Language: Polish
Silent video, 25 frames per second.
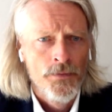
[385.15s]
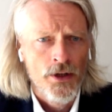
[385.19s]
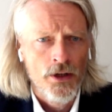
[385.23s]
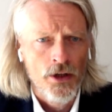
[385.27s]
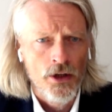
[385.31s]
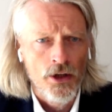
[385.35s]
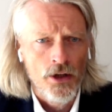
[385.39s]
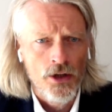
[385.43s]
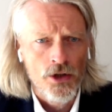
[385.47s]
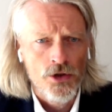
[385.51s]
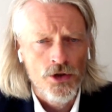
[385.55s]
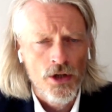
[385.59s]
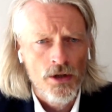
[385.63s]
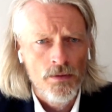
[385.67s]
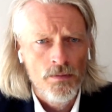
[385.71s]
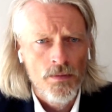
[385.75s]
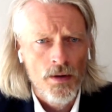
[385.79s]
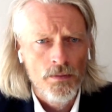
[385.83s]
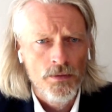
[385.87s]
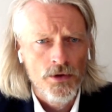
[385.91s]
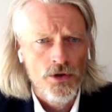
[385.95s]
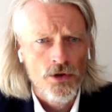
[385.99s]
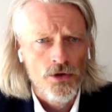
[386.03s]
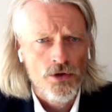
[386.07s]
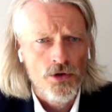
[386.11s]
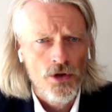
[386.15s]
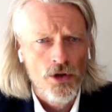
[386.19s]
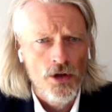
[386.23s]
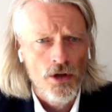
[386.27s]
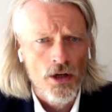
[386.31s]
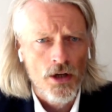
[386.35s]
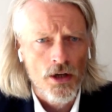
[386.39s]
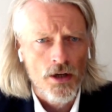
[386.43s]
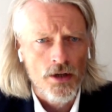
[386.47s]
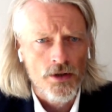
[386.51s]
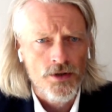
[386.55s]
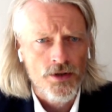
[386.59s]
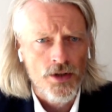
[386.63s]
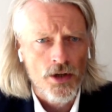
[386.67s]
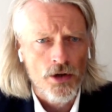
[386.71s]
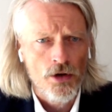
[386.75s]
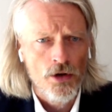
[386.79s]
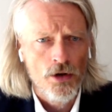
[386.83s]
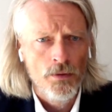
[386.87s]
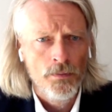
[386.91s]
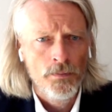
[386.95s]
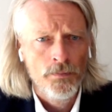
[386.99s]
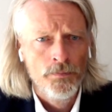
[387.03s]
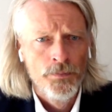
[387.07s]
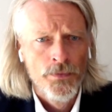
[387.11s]
Jeżeli mamy do czynienia z
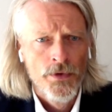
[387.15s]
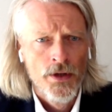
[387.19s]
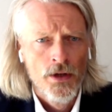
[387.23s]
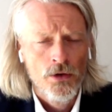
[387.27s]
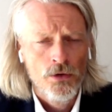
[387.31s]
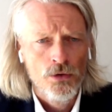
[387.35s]
taką